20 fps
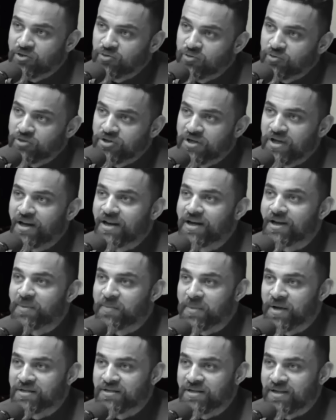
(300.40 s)
ये आंसू मुझे अल्लाह के
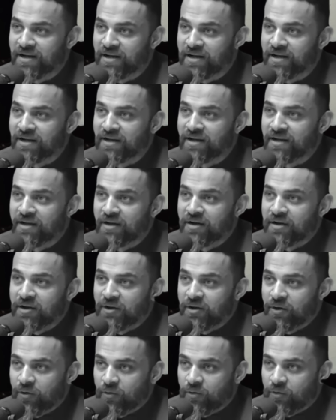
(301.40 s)
पास ले गए
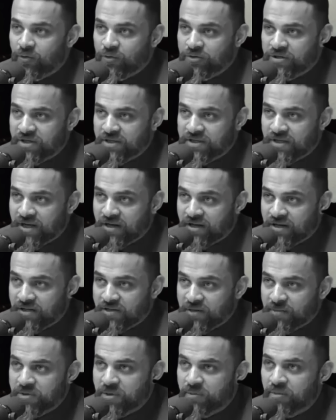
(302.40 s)
उस इंसान का
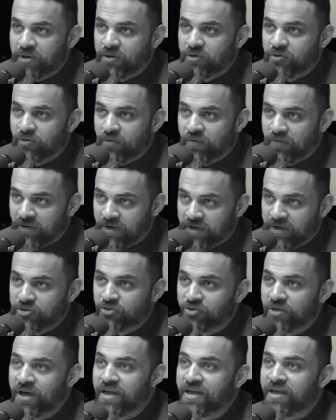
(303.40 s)
सबसे बड़ा तोहफा ये
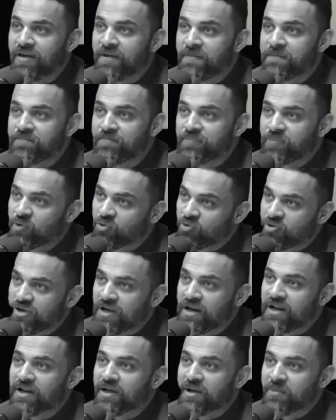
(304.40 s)
जुदाई है जो
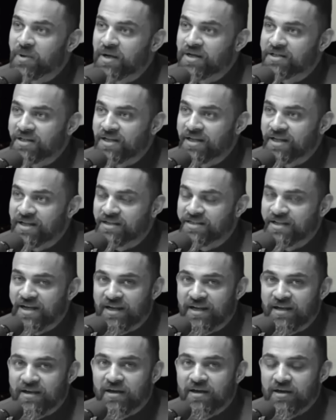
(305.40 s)
तुझे अल्लाह के पास लेके
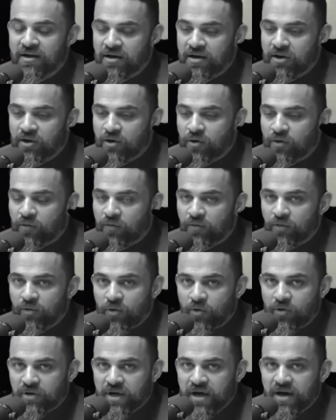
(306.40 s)
जाएगी
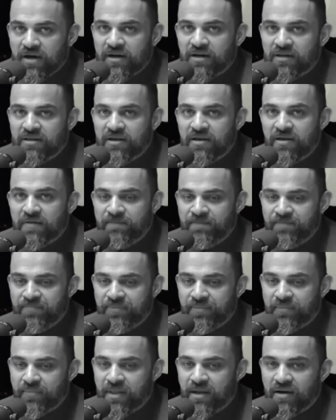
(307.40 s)
लोग क्या करते
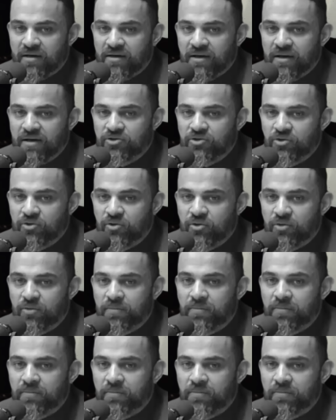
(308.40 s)
हैं ये जो